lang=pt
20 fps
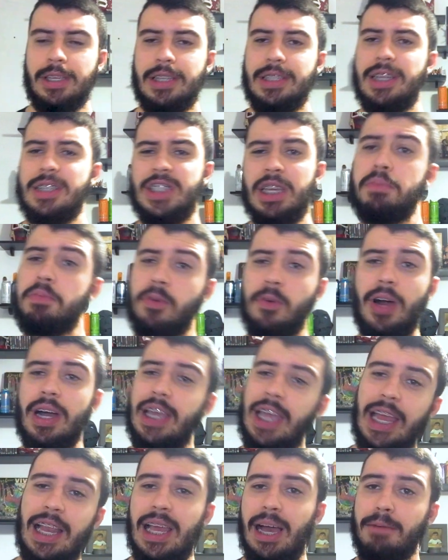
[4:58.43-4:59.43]
Ainda sempre com
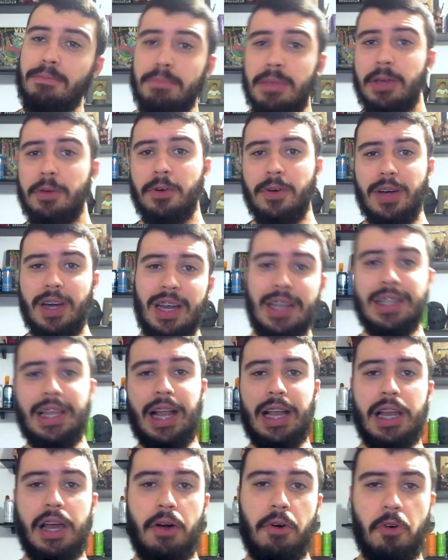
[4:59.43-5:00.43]
aquele amigo
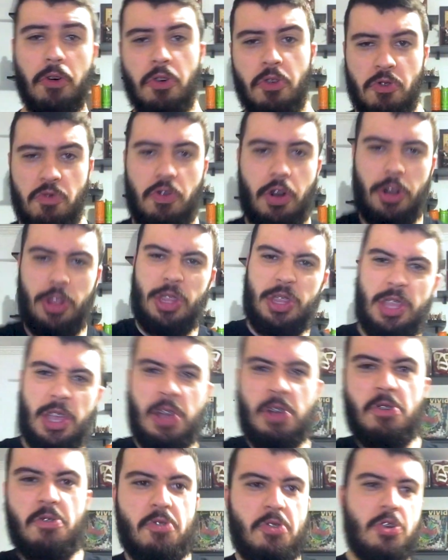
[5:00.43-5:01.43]
grandalhão,
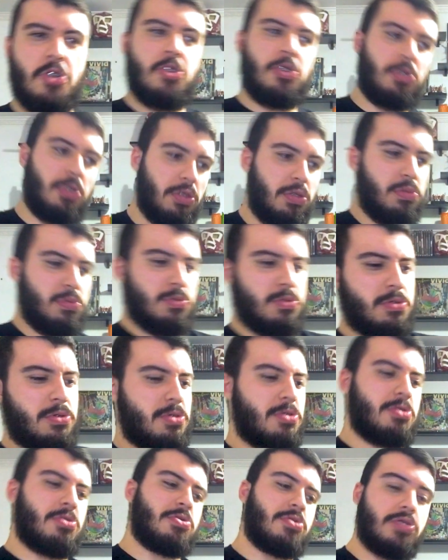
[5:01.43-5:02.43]
fortão, todo...
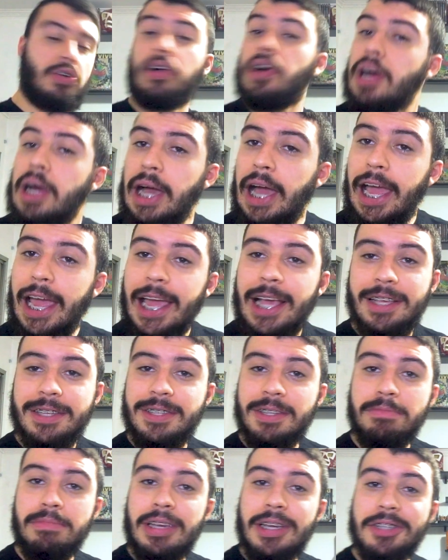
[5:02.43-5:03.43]
É
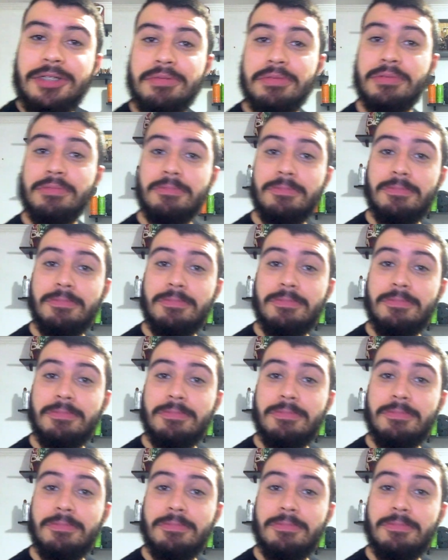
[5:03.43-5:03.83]
esse mesmo.